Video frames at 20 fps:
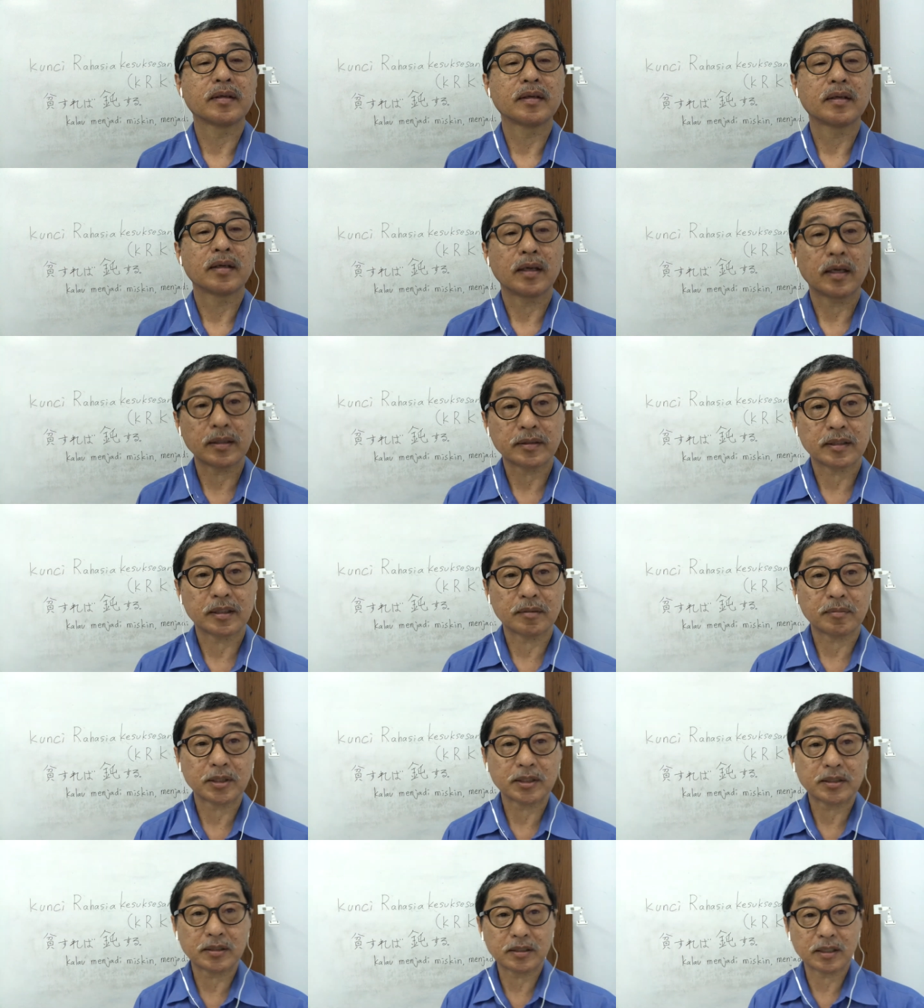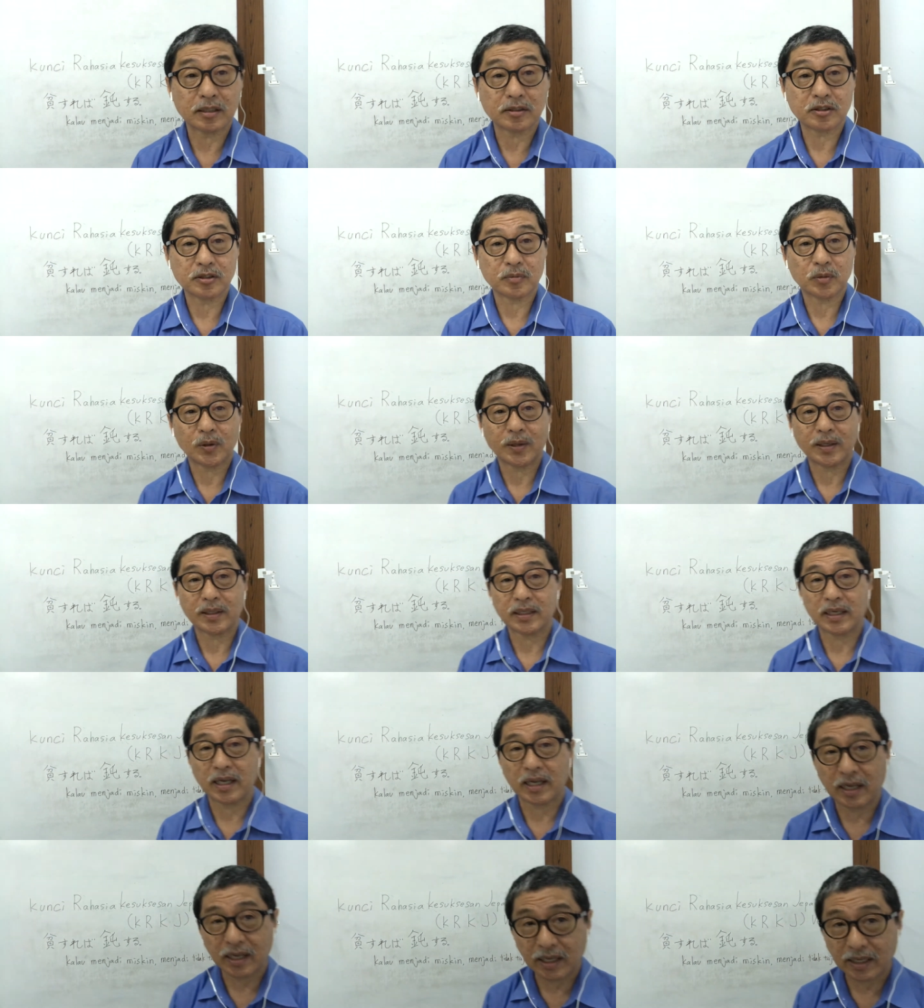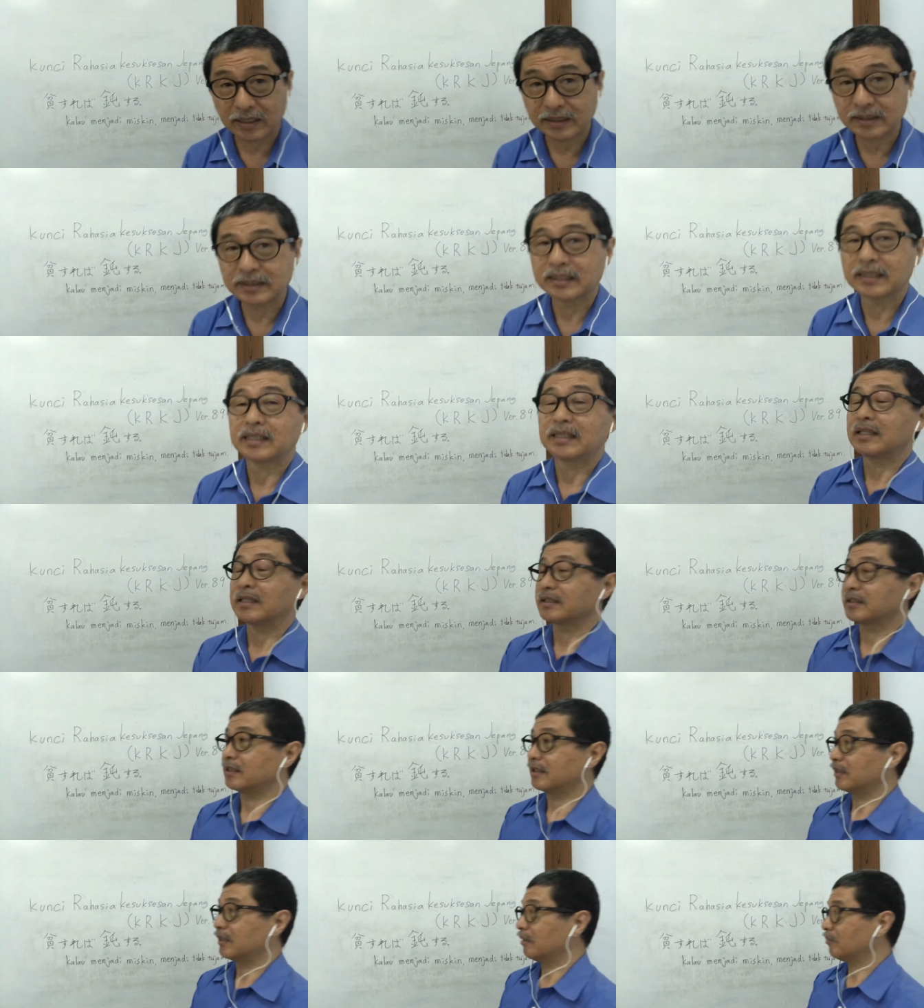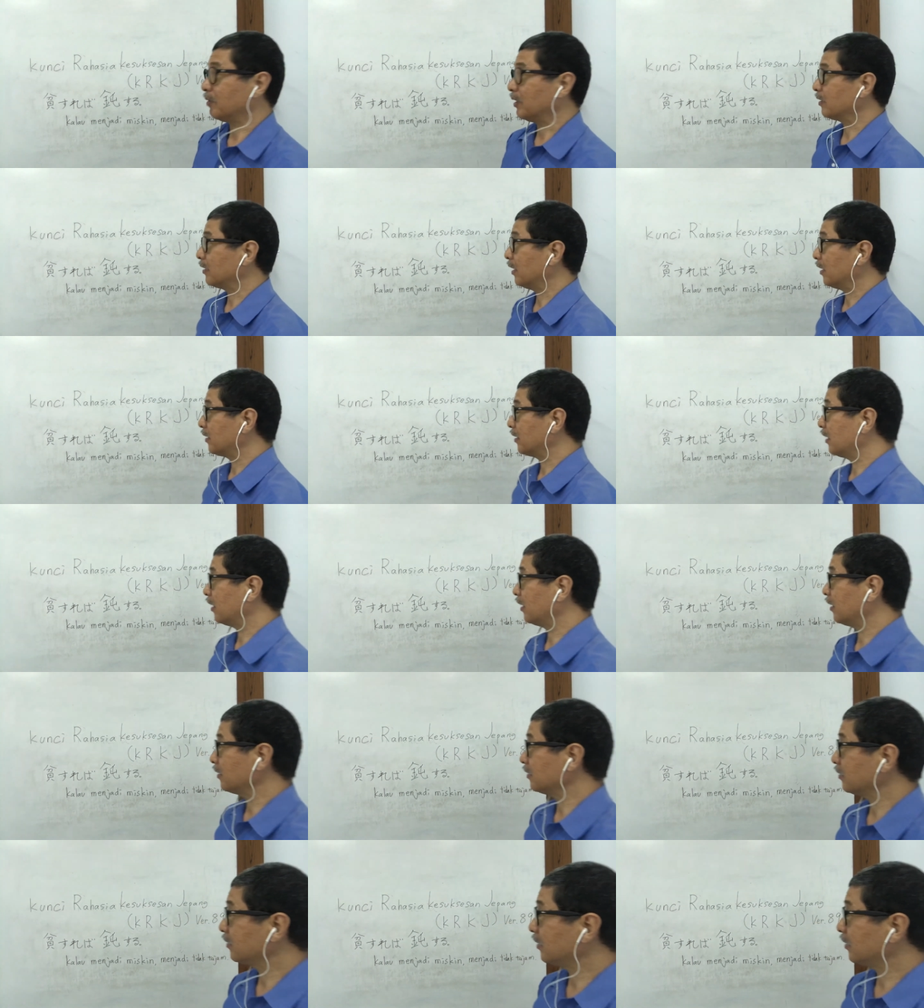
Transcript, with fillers: Hai, selamat siang semuanya. Selamat datang